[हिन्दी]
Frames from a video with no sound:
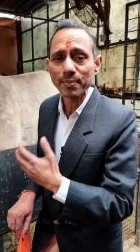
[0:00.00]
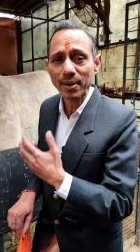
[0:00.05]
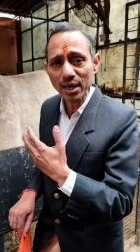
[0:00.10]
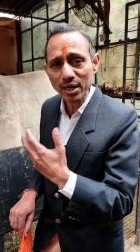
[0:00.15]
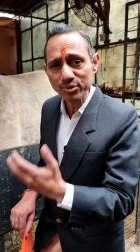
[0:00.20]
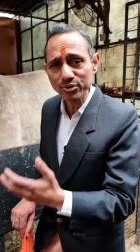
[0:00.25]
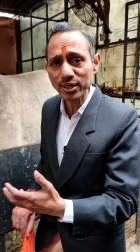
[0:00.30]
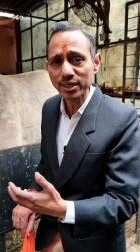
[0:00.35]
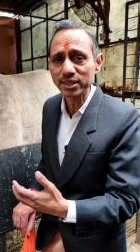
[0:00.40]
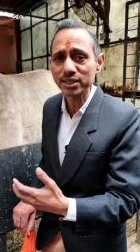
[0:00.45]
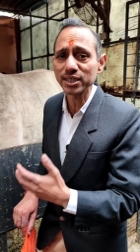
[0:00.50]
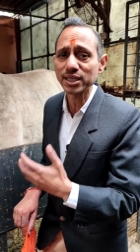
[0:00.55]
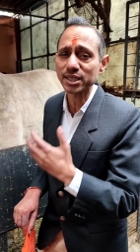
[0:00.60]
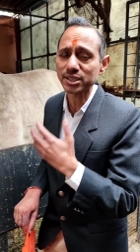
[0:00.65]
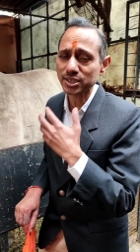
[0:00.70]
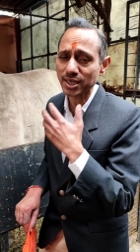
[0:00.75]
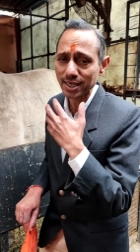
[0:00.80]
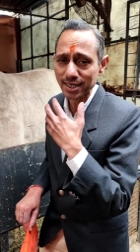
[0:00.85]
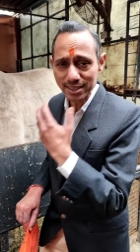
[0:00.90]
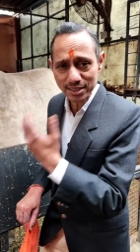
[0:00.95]
मानव जाति की
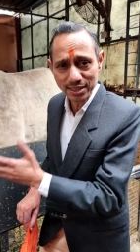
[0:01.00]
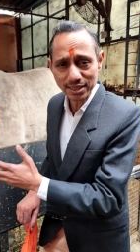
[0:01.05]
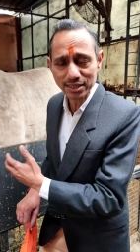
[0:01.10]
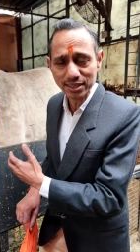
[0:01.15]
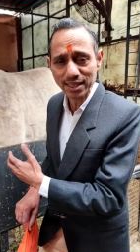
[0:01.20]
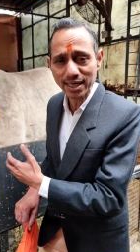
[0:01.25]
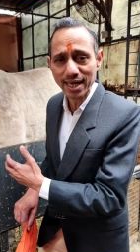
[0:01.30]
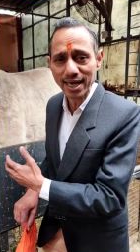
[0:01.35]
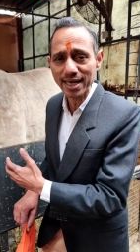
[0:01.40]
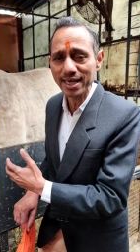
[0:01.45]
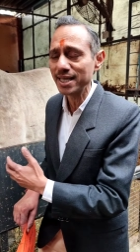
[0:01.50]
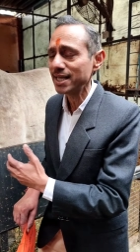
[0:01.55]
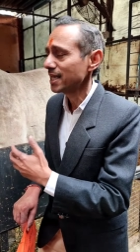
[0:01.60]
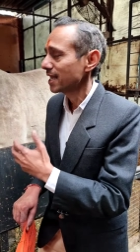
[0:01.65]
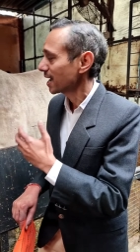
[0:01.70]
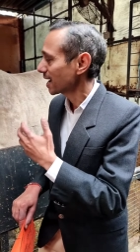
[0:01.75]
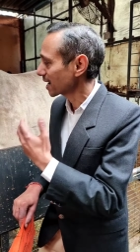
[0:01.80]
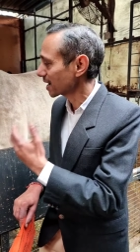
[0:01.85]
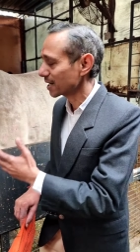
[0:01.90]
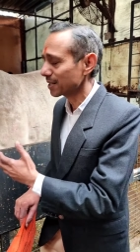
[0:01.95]
रक्षा कर सकती है गाय
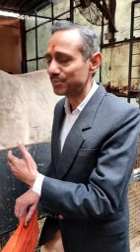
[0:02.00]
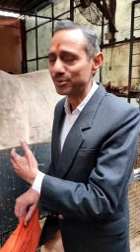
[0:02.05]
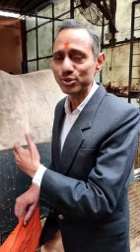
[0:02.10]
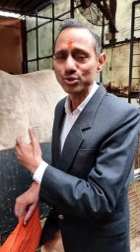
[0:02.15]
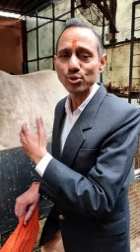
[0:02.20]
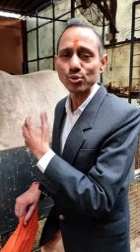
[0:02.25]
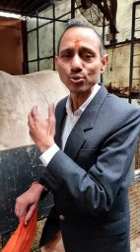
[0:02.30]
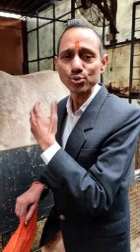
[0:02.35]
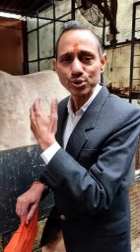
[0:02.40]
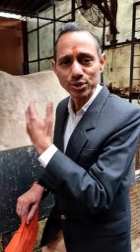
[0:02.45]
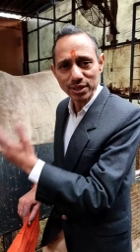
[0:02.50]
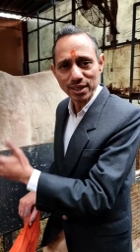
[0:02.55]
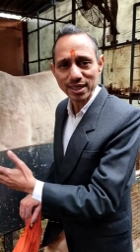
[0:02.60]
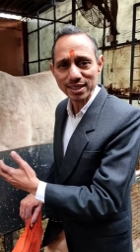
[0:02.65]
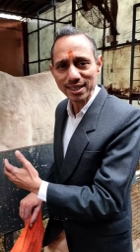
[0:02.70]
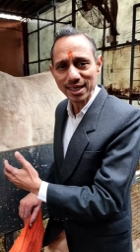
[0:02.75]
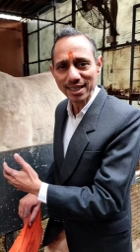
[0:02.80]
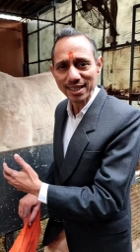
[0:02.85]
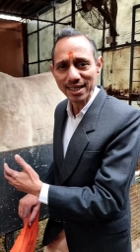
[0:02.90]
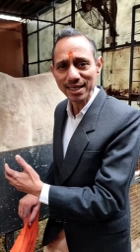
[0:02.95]
अगर हम इसको उचित
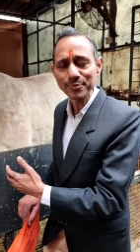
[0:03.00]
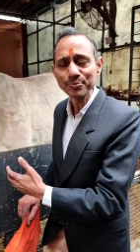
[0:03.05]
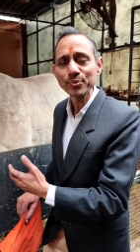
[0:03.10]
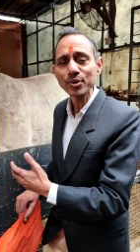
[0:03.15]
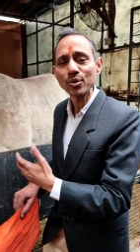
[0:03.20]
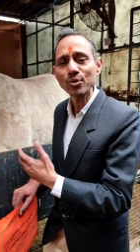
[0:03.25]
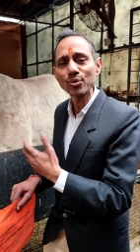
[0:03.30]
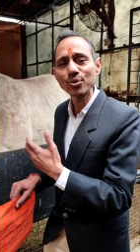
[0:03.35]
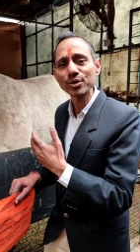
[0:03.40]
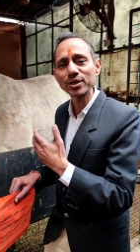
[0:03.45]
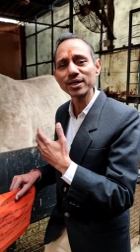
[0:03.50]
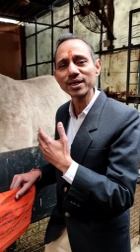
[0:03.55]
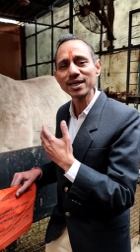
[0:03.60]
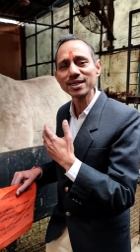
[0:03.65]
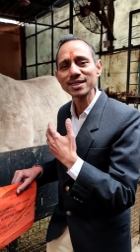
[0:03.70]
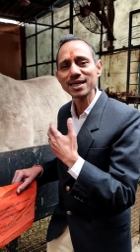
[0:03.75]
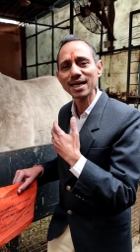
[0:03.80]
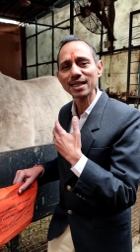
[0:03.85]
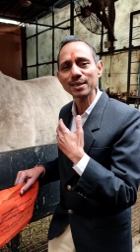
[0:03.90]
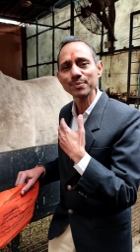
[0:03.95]
दर्जा दें और
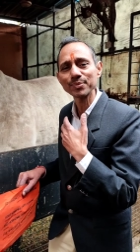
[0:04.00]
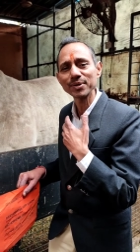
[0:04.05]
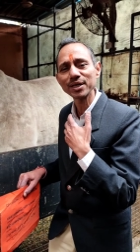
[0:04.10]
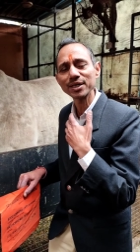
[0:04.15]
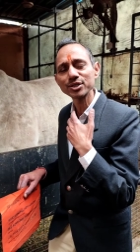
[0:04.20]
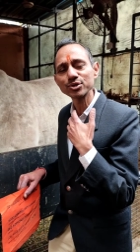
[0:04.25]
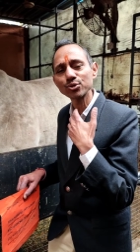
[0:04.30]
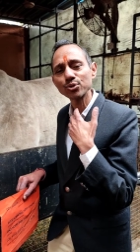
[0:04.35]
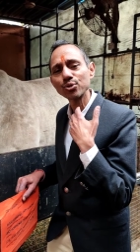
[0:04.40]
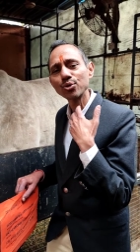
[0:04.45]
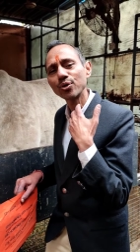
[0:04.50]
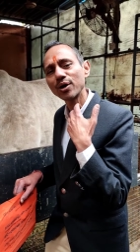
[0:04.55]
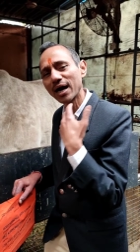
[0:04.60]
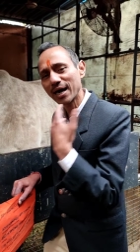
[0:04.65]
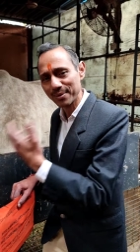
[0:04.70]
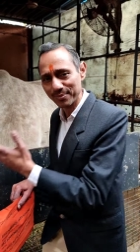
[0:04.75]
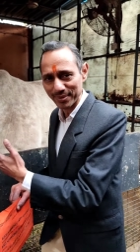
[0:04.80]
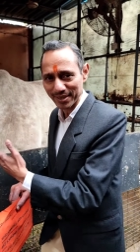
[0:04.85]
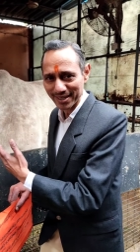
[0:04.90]
इनके साथ अपने रिश्तों को कायम